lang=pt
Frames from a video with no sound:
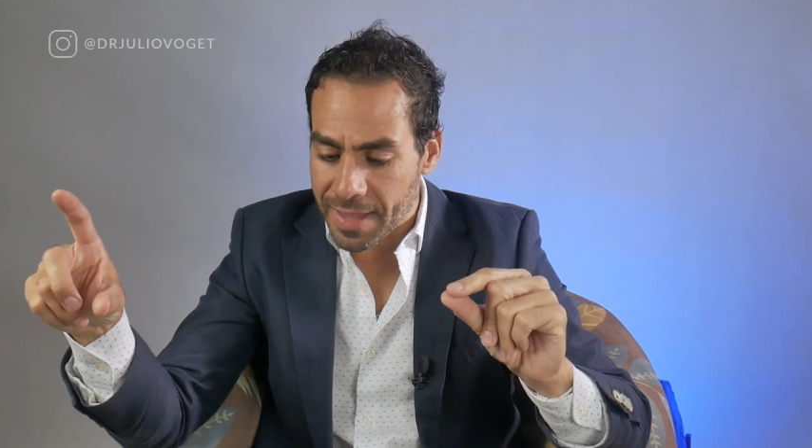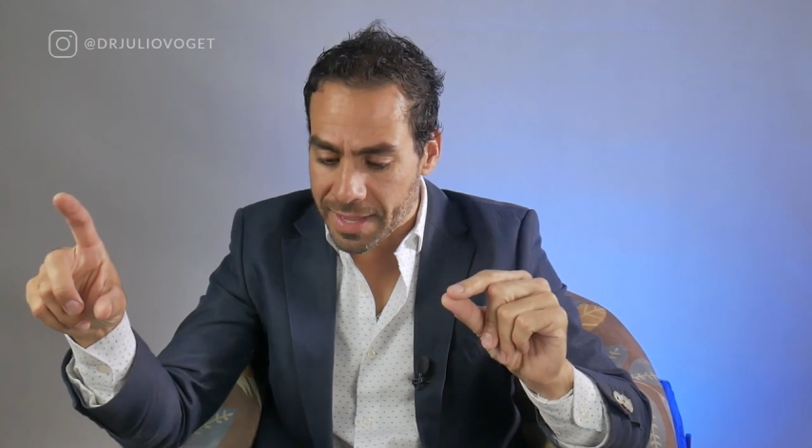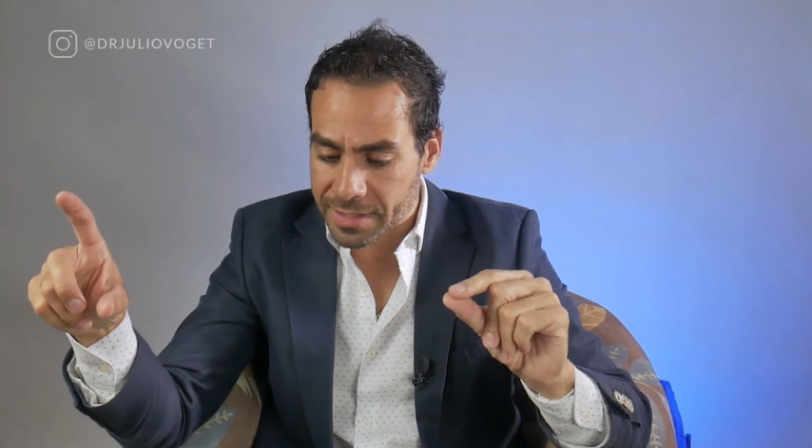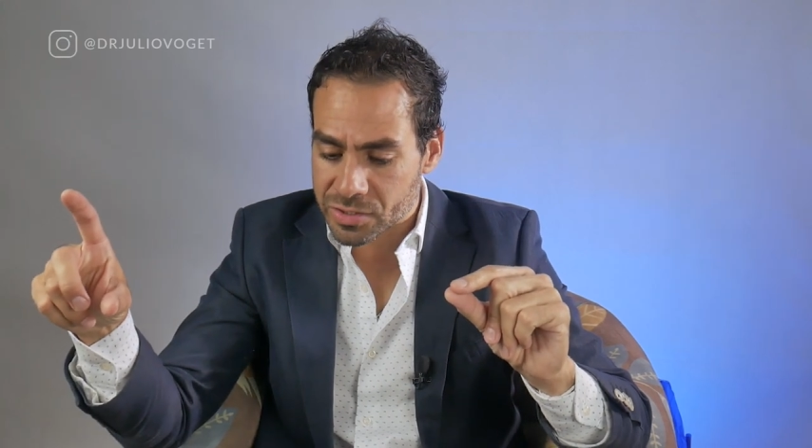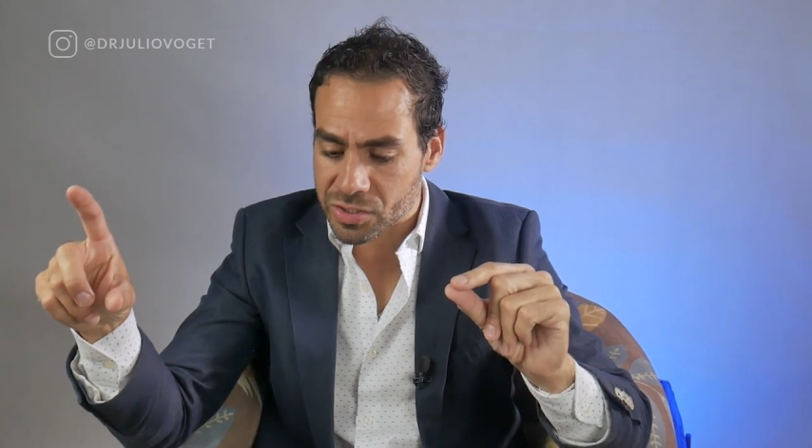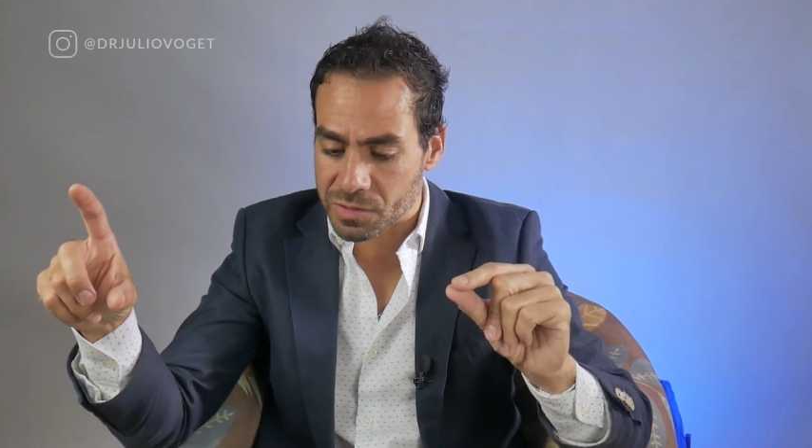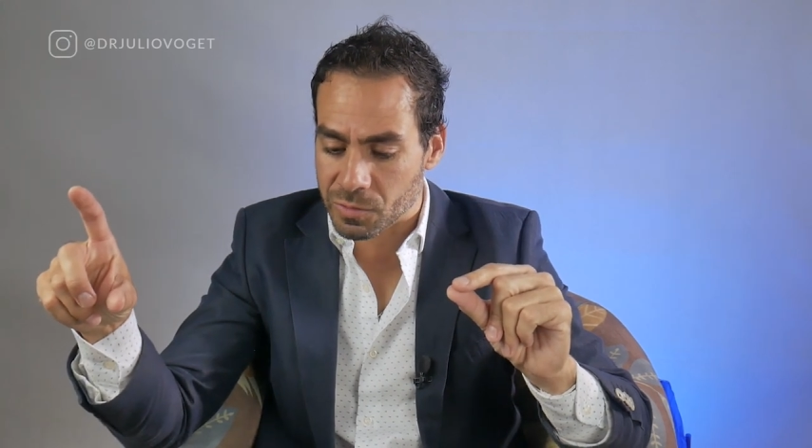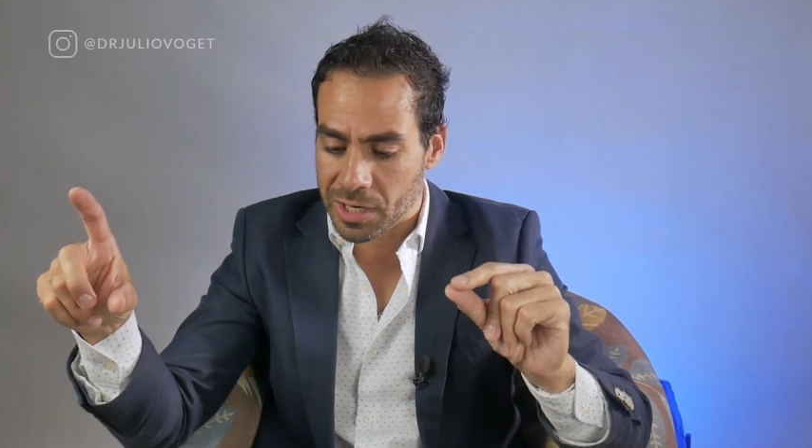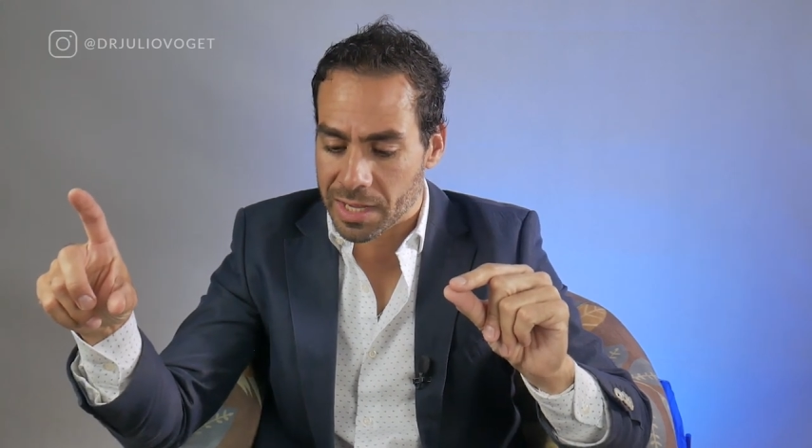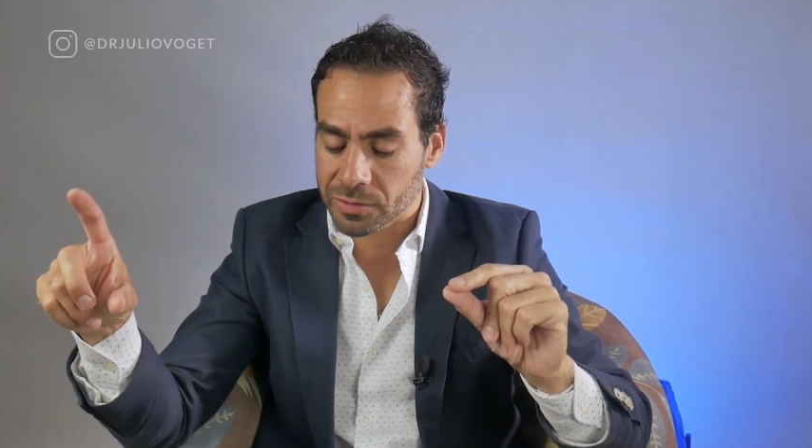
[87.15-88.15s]

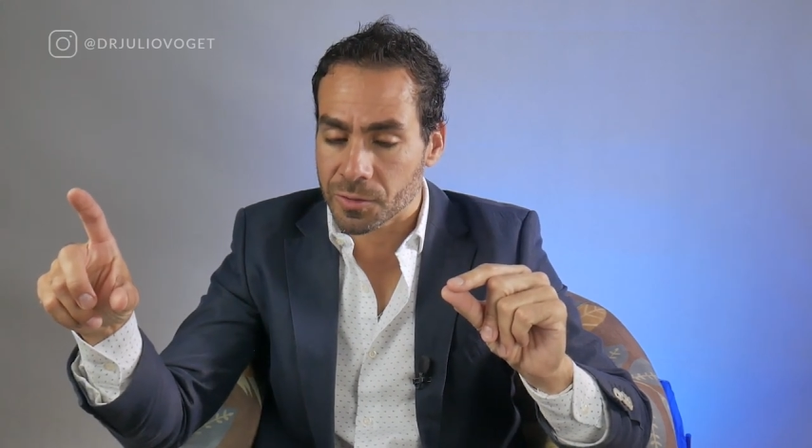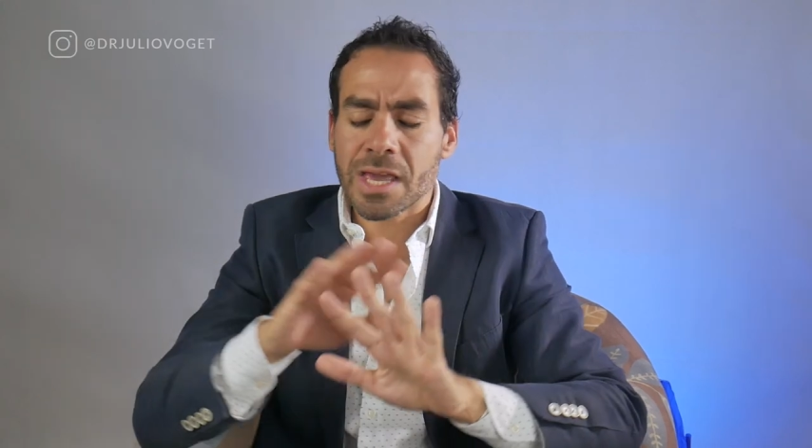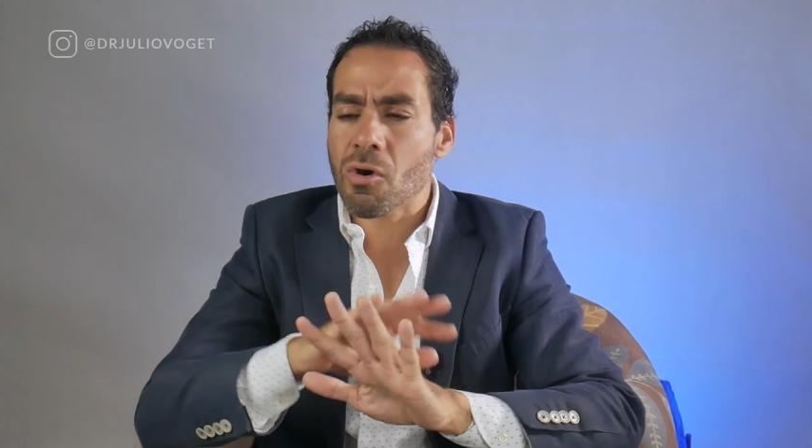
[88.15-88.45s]
estimulando. Que